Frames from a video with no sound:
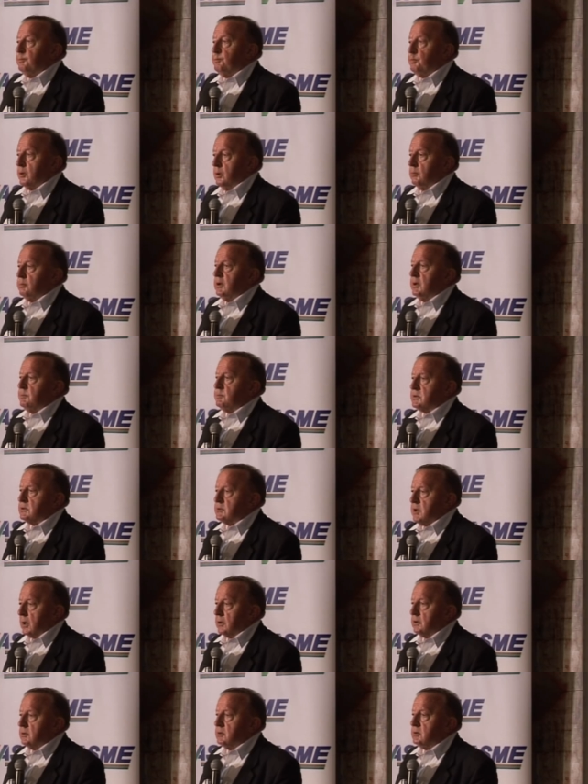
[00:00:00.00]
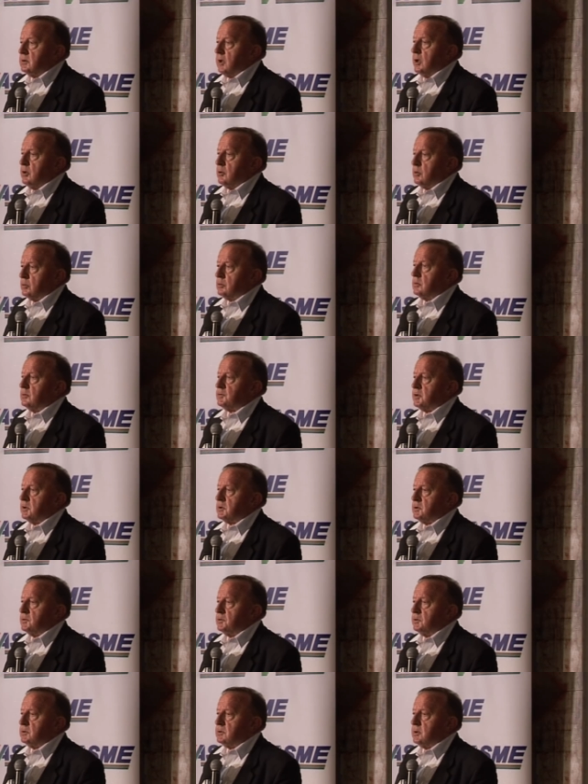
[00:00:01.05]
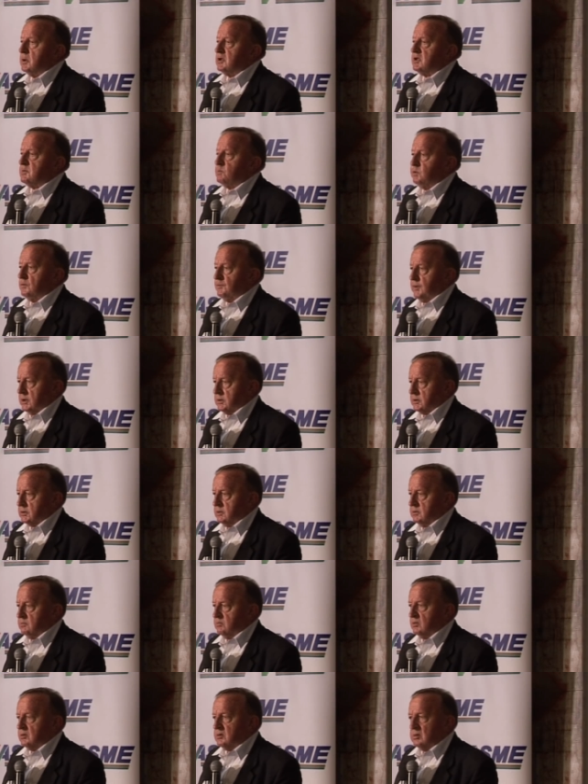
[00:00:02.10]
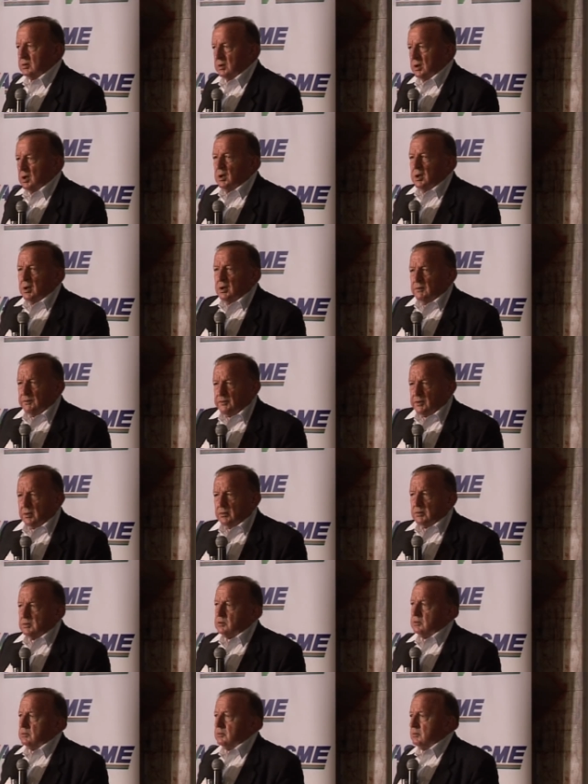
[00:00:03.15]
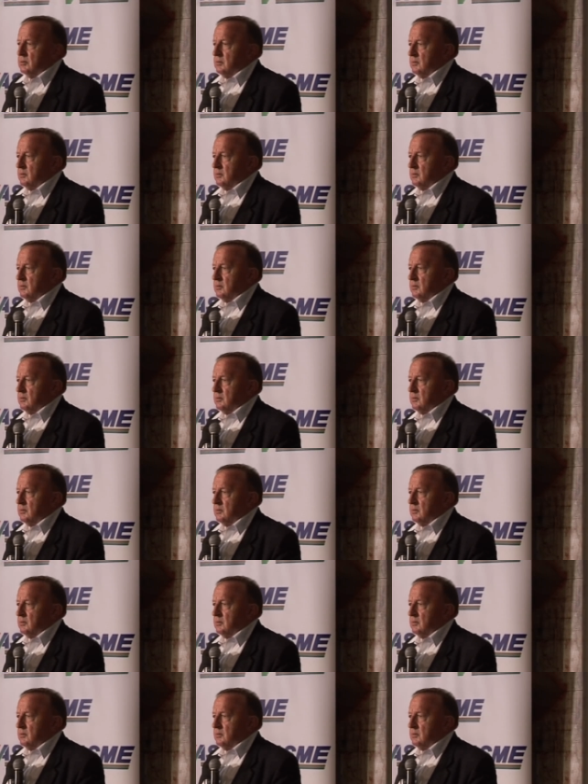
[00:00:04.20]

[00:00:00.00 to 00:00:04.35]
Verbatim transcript: problem starych kiejkotów rzeczywiście jest poważny, bo to w końcu